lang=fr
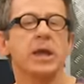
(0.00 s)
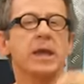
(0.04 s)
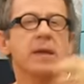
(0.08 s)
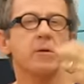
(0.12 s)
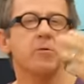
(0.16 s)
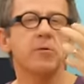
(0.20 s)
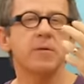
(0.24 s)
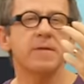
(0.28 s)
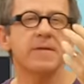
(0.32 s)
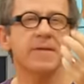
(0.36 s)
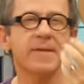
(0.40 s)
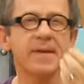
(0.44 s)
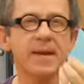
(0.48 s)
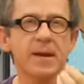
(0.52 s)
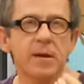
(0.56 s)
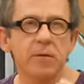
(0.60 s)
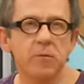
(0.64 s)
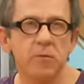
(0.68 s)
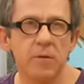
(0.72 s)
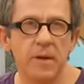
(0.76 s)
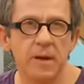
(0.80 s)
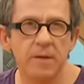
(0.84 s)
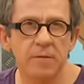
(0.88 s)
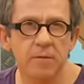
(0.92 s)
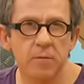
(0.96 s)
une
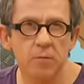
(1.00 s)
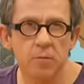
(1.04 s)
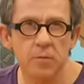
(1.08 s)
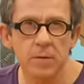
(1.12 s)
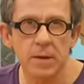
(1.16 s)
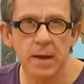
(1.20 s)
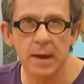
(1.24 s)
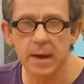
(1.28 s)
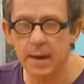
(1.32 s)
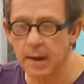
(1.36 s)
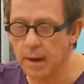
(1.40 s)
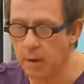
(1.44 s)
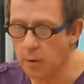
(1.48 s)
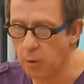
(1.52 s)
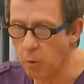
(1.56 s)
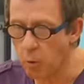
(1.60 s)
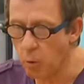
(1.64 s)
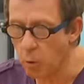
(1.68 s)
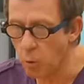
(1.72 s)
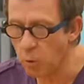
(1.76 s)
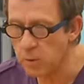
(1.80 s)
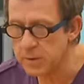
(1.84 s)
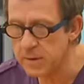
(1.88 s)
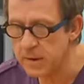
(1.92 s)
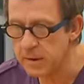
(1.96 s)
circulation d'air
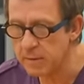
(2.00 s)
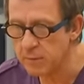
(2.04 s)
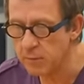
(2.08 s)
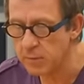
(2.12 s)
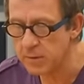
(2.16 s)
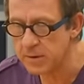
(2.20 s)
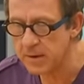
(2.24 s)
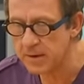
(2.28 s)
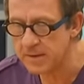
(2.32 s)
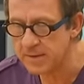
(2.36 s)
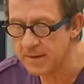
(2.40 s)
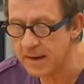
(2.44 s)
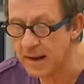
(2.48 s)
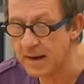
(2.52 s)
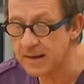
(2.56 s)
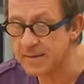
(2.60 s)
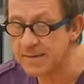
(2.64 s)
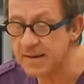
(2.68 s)
au niveau des ailes.